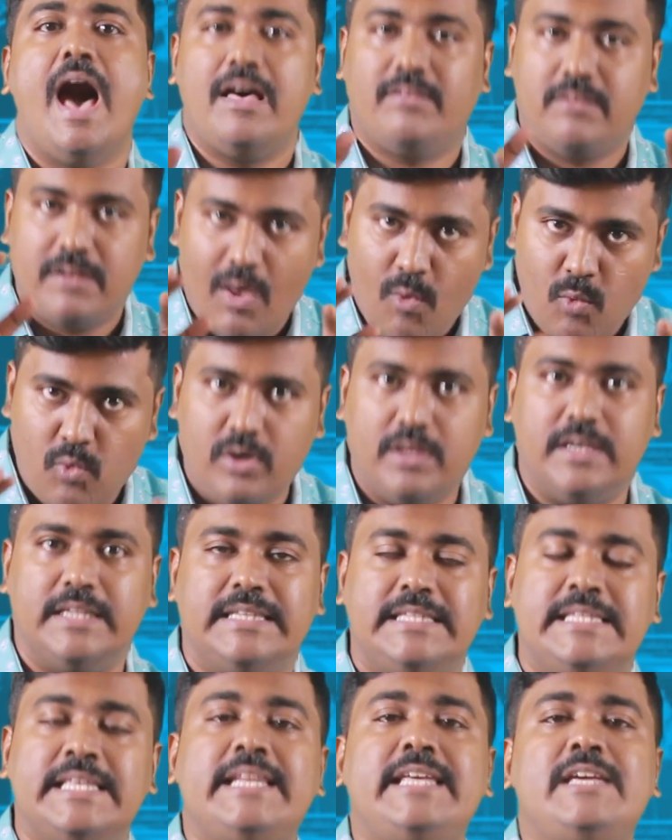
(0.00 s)
அதெல்லாம் உங்களுக்கு
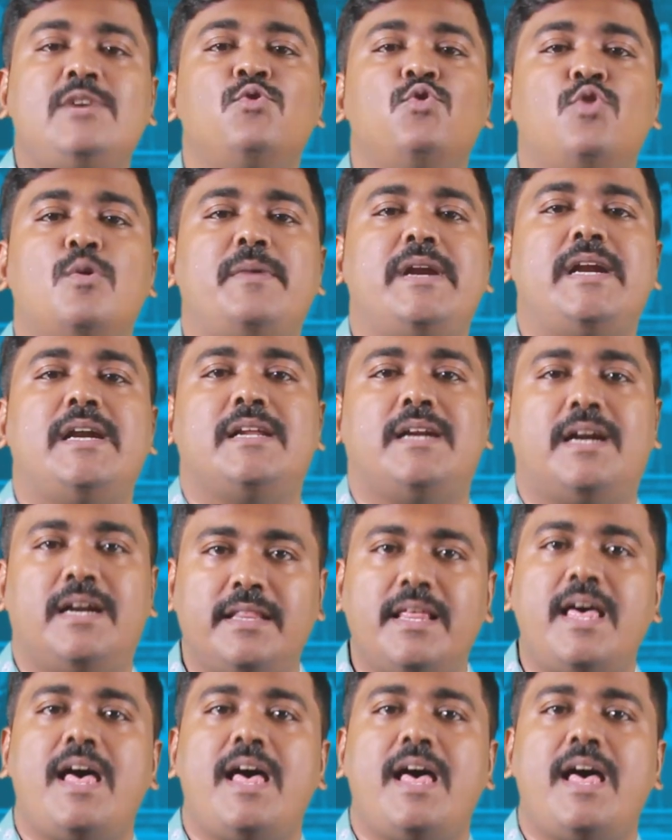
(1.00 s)
தெரியும் அப்படின்றனால